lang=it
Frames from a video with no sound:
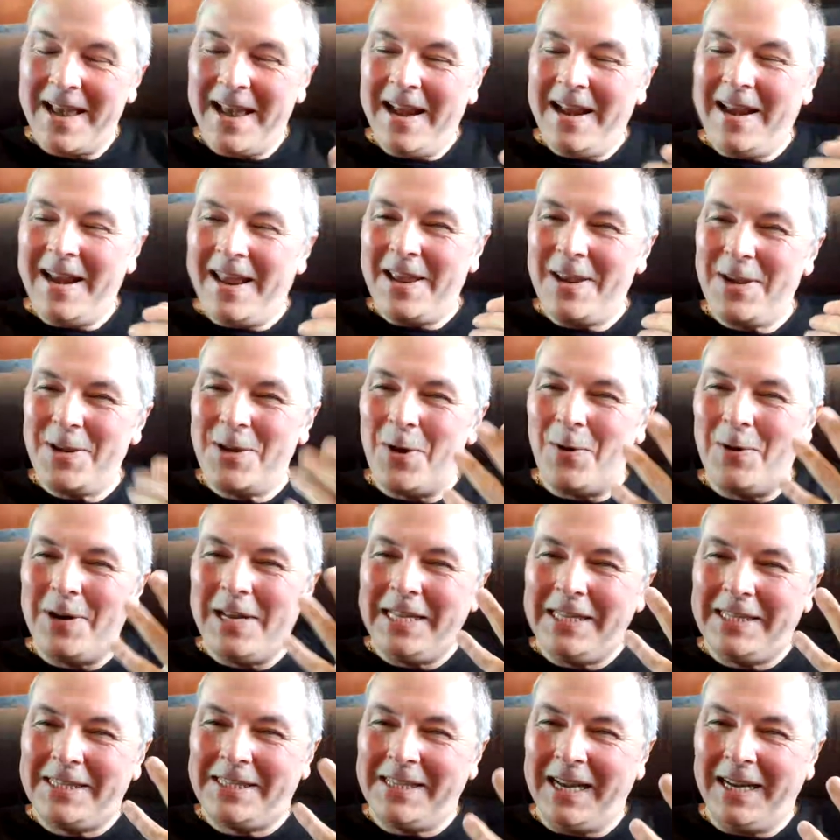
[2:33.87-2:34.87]
Le
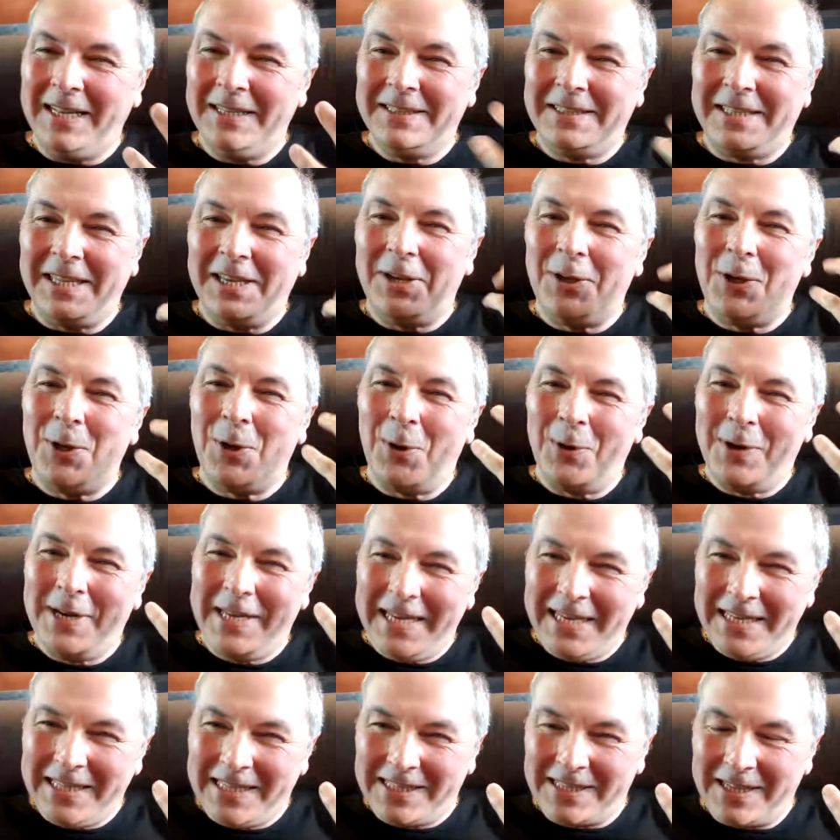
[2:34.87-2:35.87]
ionizzanti
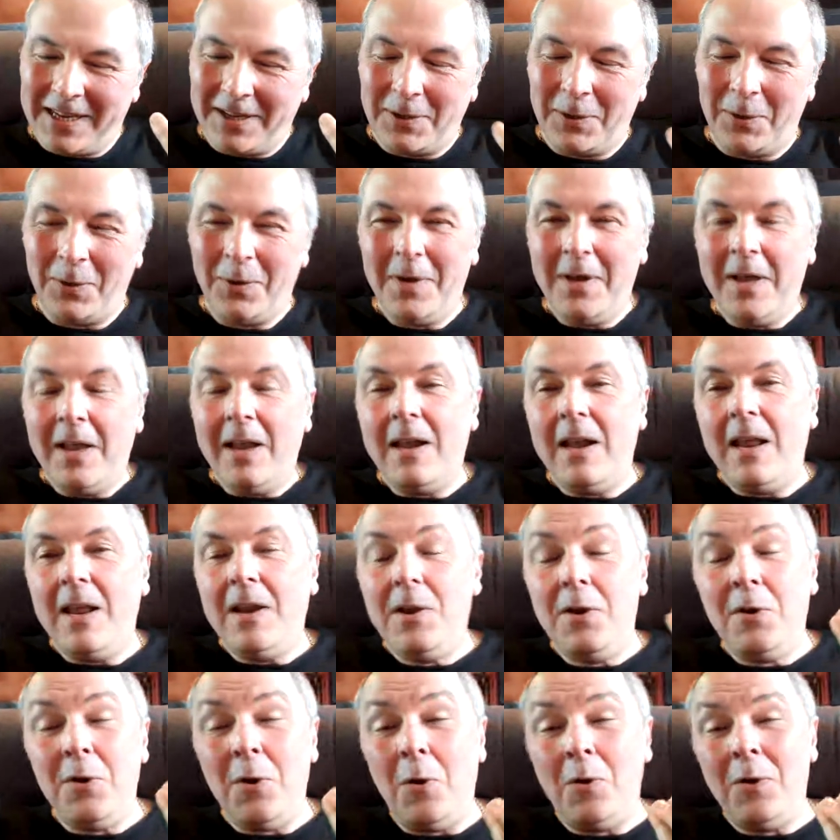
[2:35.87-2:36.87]
ionizzano, le
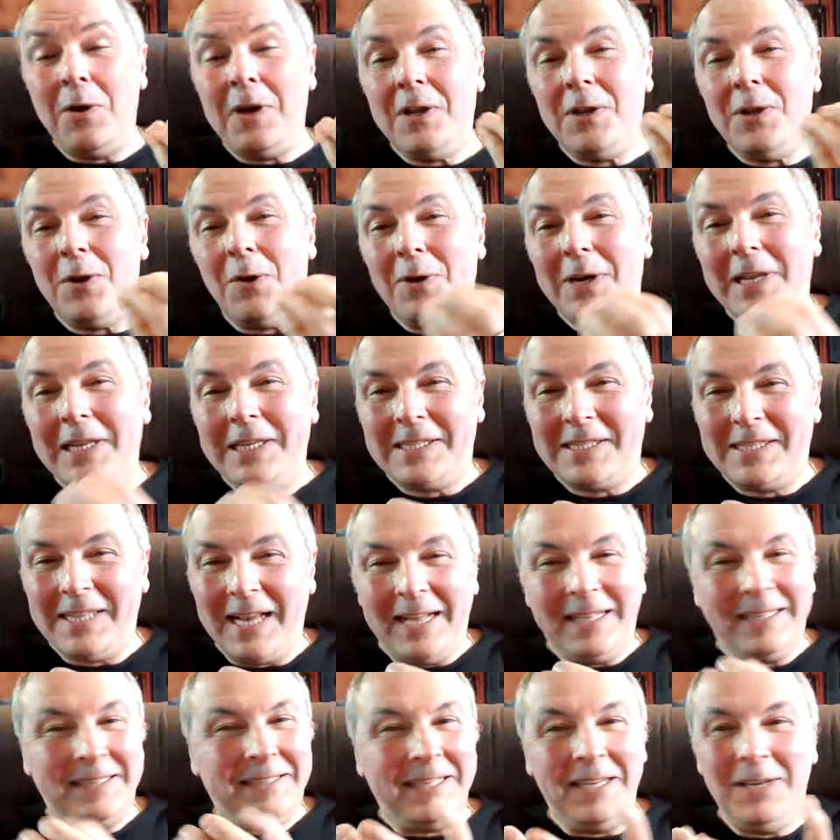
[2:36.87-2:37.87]
non
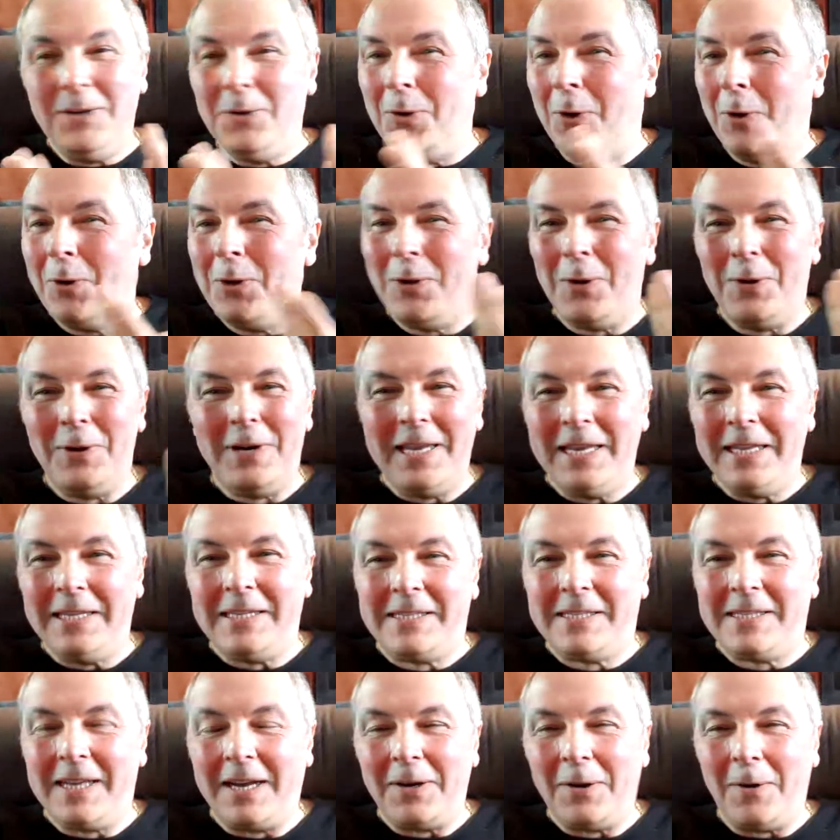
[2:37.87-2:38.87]
ionizzanti non
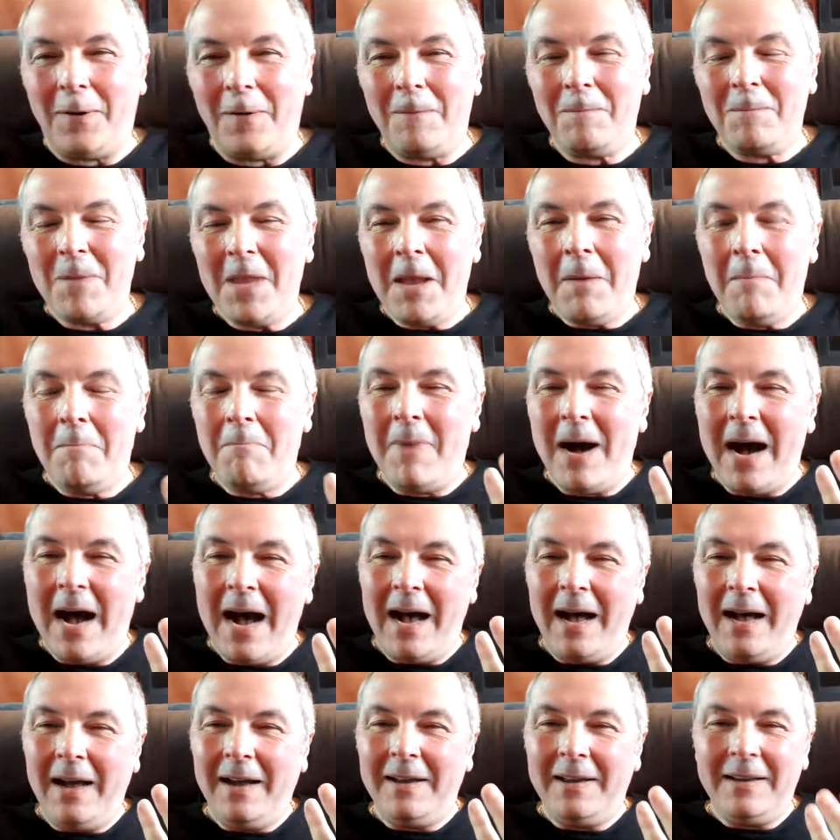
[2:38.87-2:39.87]
ionizzano,
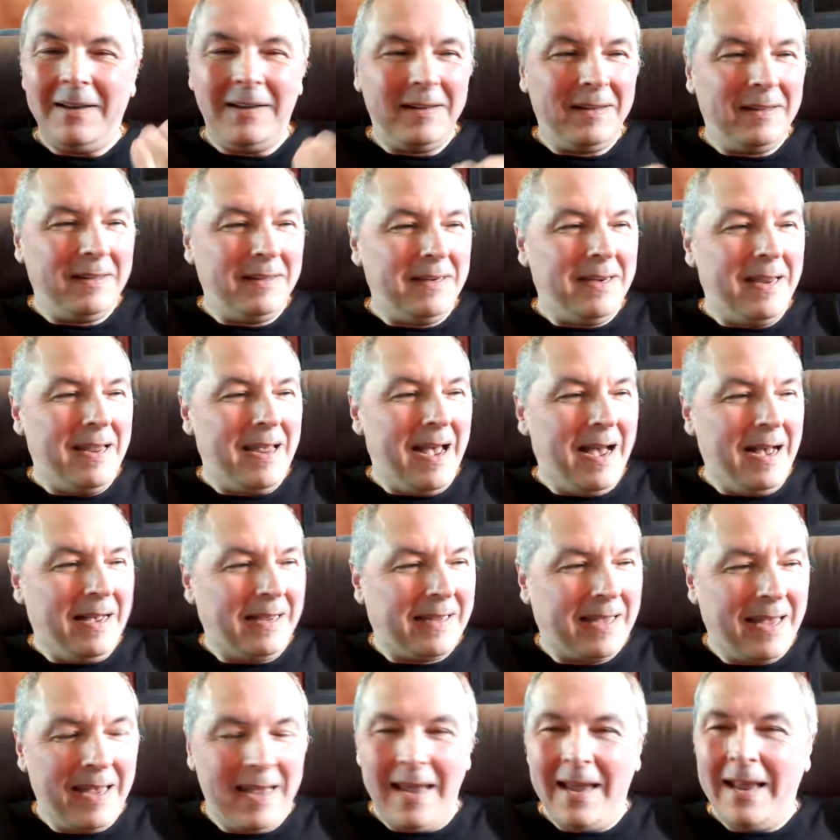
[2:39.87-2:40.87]
ma eh,
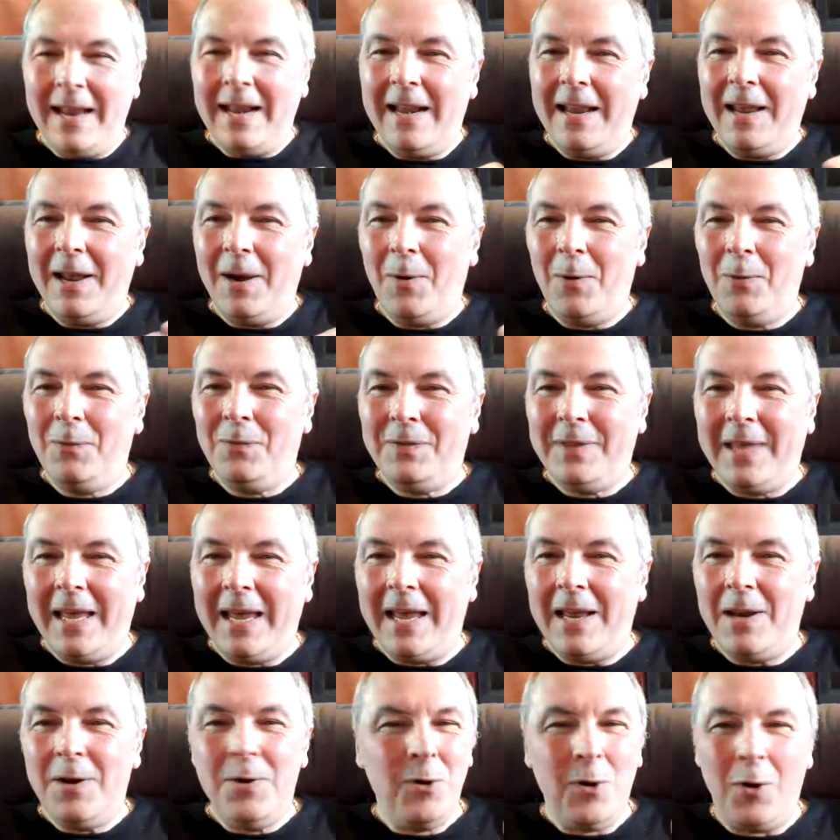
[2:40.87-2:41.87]
neanche le
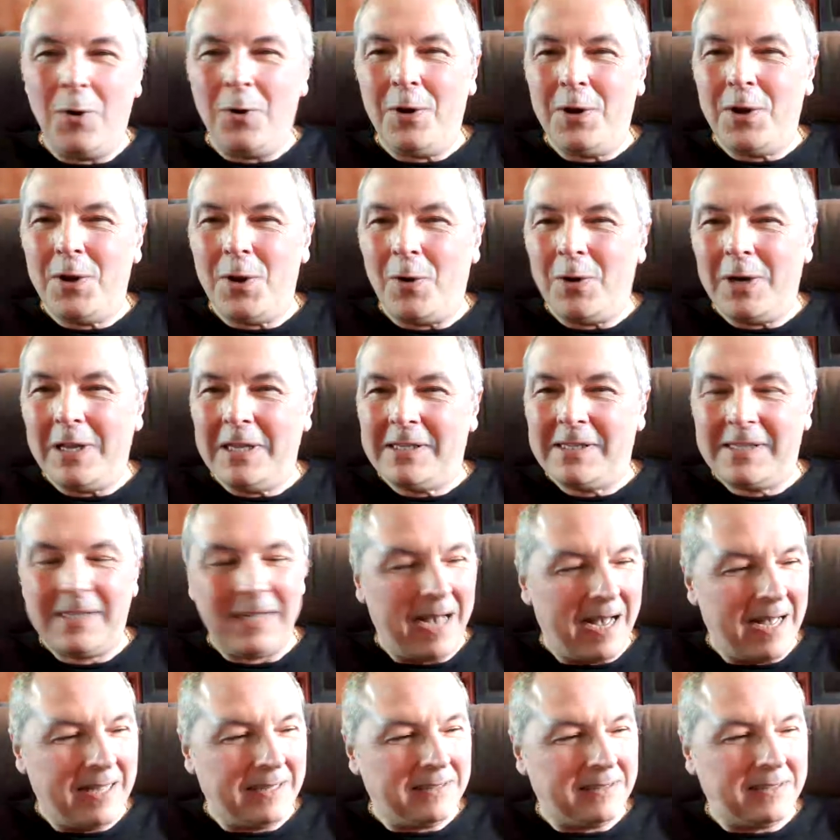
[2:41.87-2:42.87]
onde non
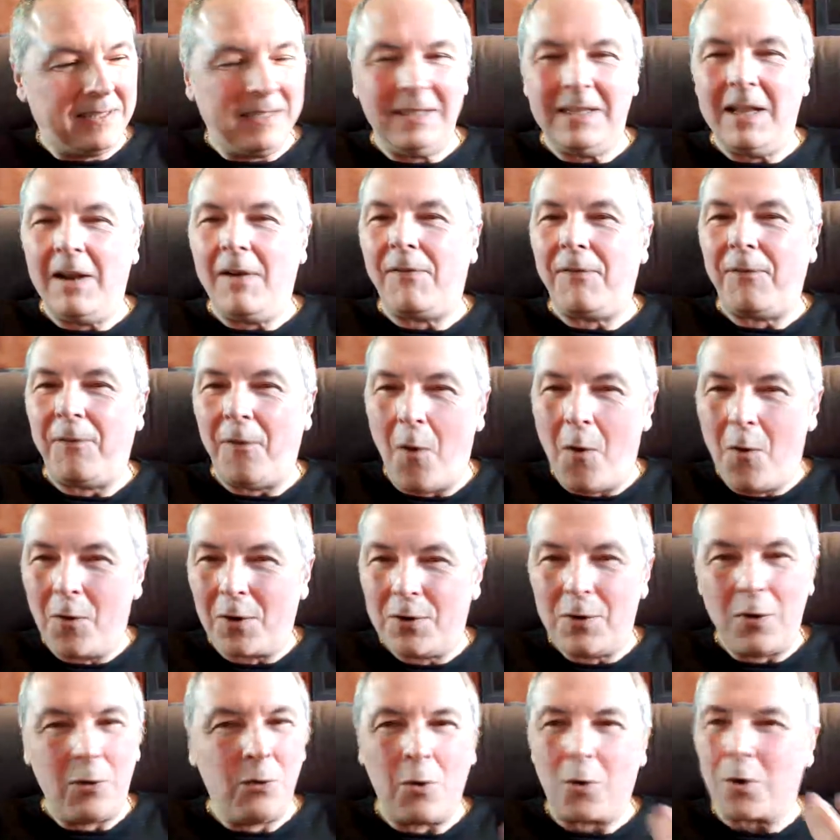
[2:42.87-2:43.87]
ionizzanti del
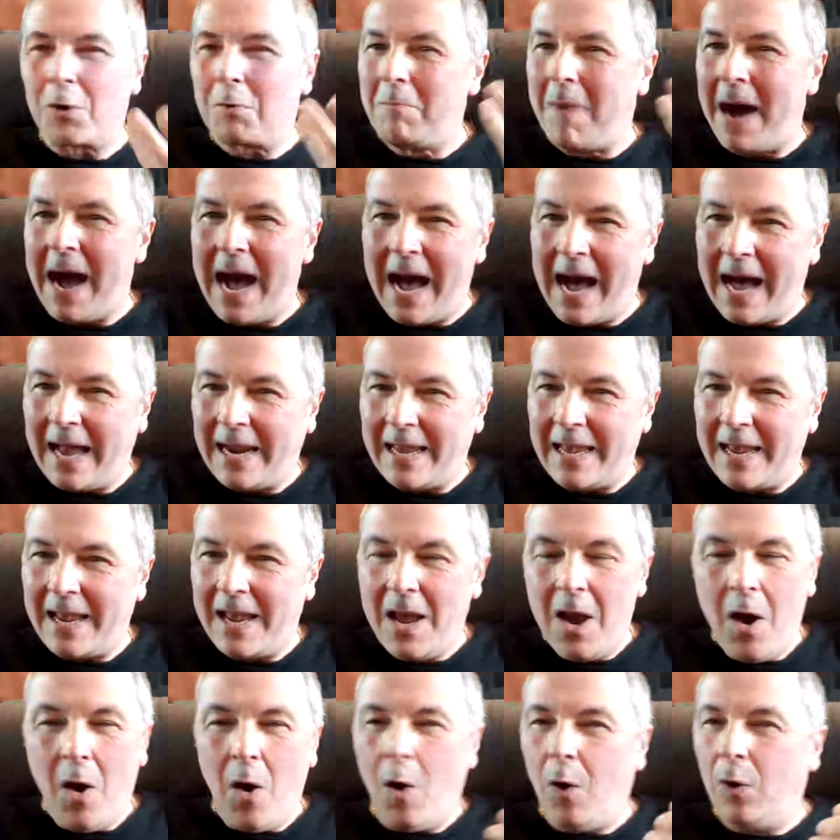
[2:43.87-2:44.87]
forno
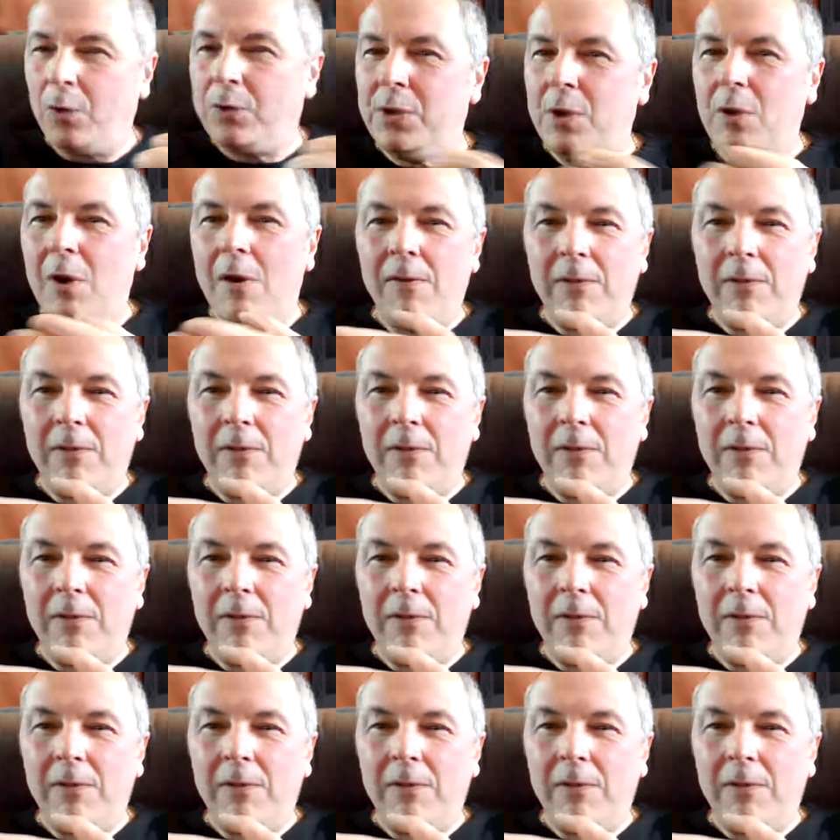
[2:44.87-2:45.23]
normale o di,